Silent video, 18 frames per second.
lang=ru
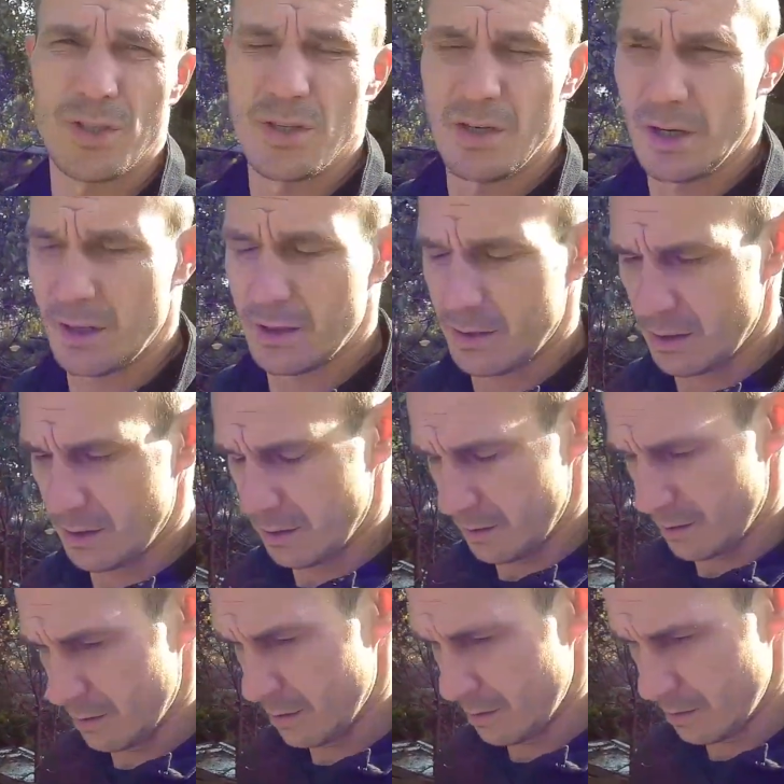снег
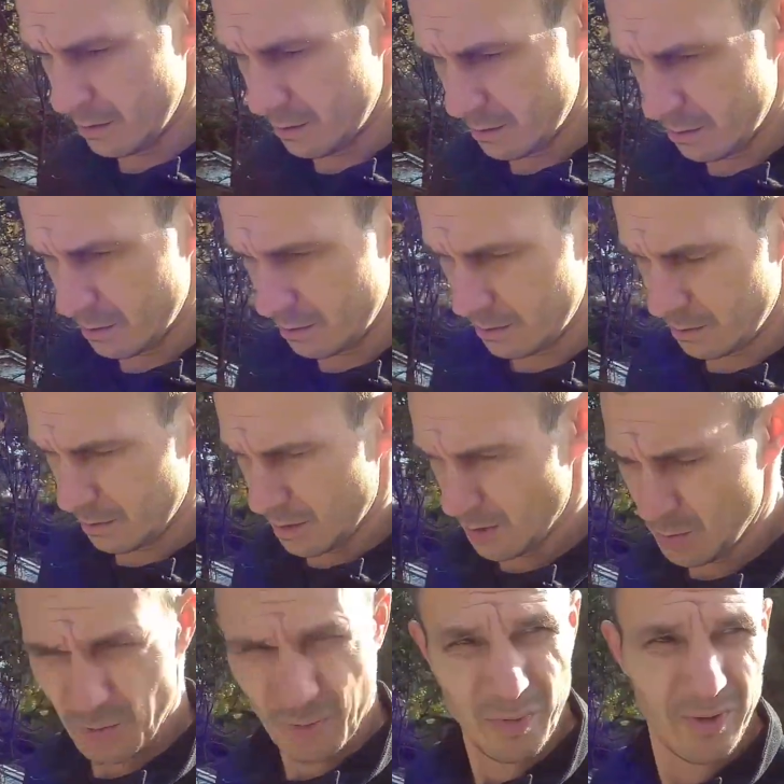э,
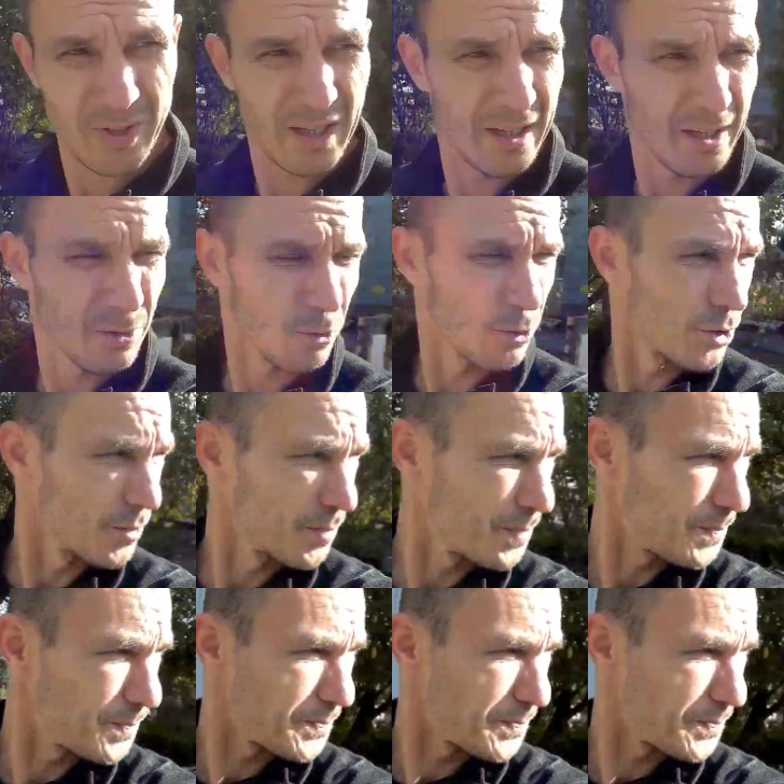не попадали тоже.